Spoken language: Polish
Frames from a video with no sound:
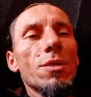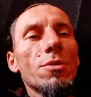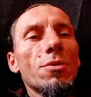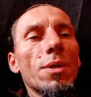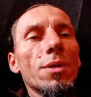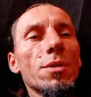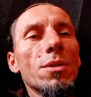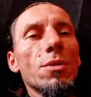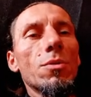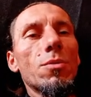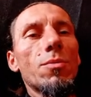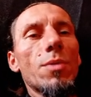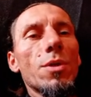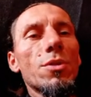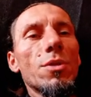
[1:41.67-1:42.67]
to artykuł
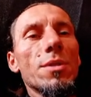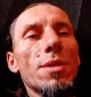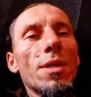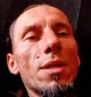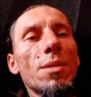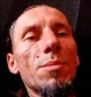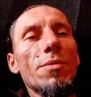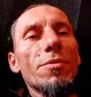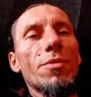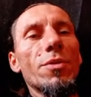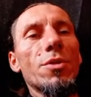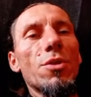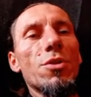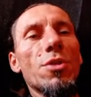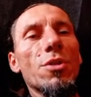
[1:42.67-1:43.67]
właśnie z
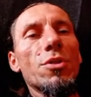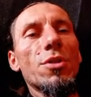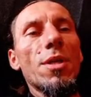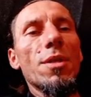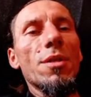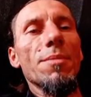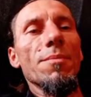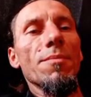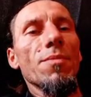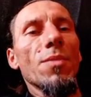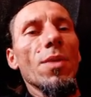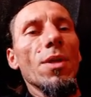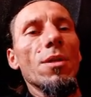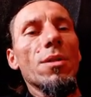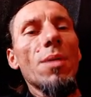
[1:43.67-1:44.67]
RMF24
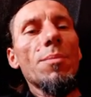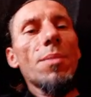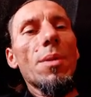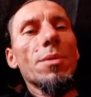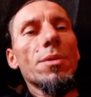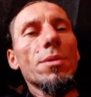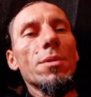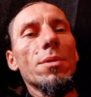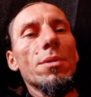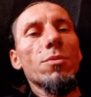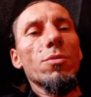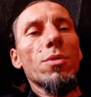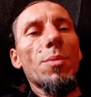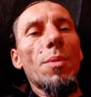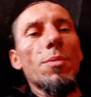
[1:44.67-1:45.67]
i tam mamy, e,
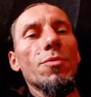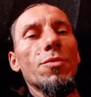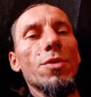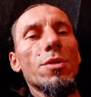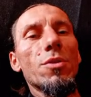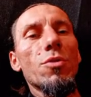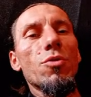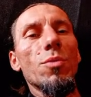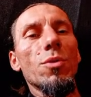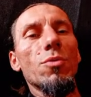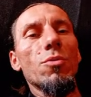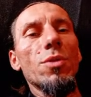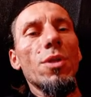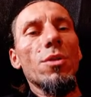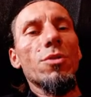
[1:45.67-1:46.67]
tutaj mamy 27
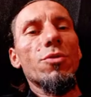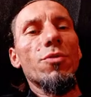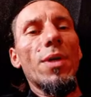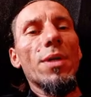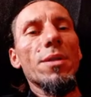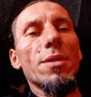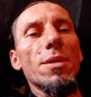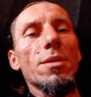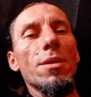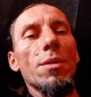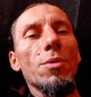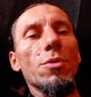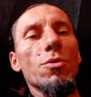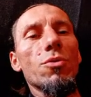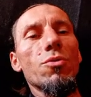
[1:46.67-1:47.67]
grudnia na czwartek,
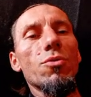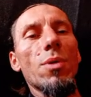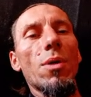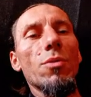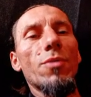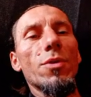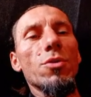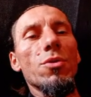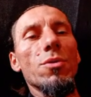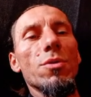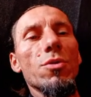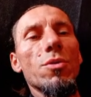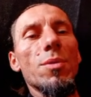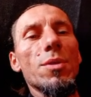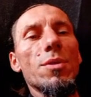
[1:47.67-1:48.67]
jakby ktoś szukał,
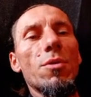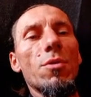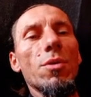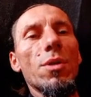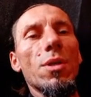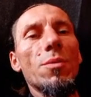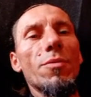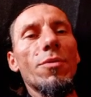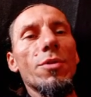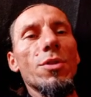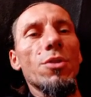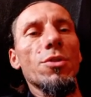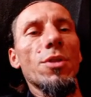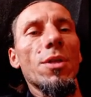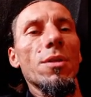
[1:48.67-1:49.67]
2018 rok,
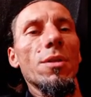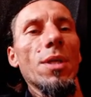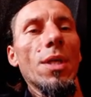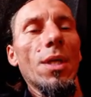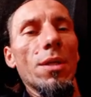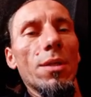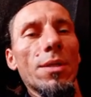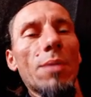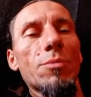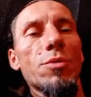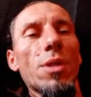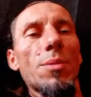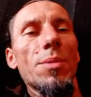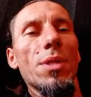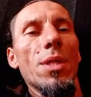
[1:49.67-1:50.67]
RMF24 i tam
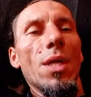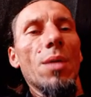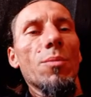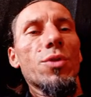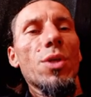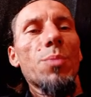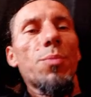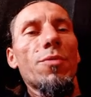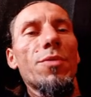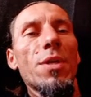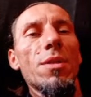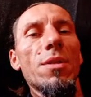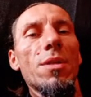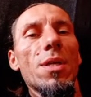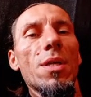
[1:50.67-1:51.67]
czytamy
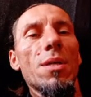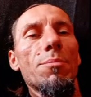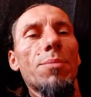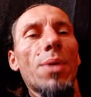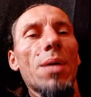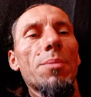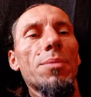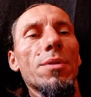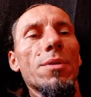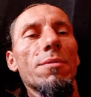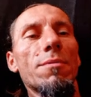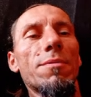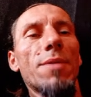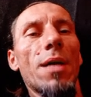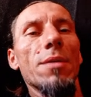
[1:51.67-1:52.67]
przepowiednie baby
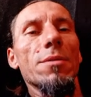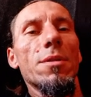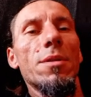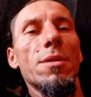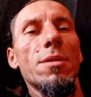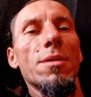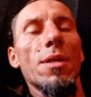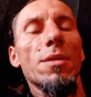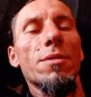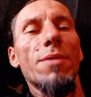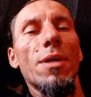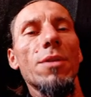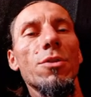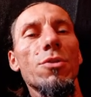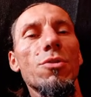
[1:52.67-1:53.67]
Wangi na
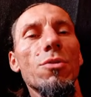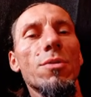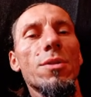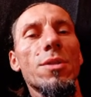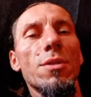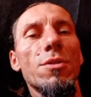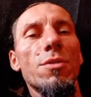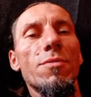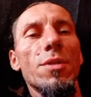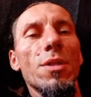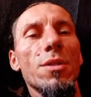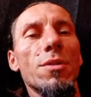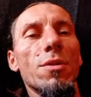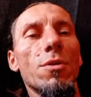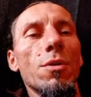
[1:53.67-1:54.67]

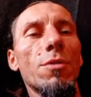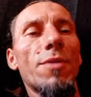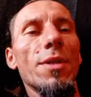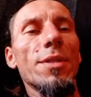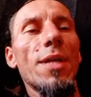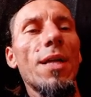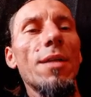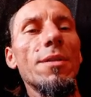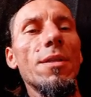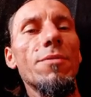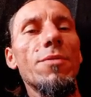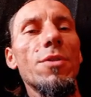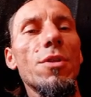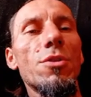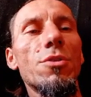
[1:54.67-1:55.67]
2019 rok, fatalne
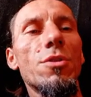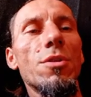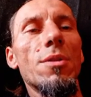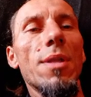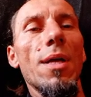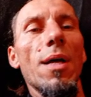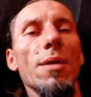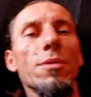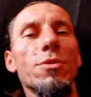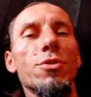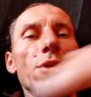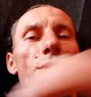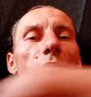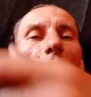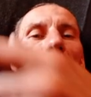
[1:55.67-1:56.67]
wieści dla,
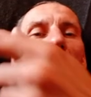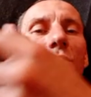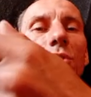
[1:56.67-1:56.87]
trzech, trzy